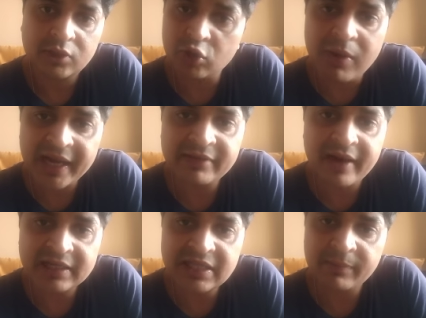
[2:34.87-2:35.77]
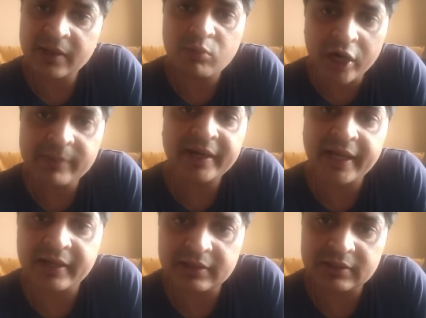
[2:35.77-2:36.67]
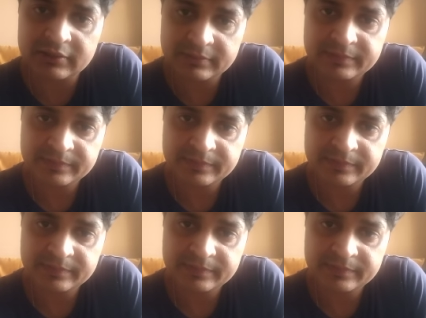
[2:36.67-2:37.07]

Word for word: देखो बाकी वायरस आपके बॉडी पर अटैक करता है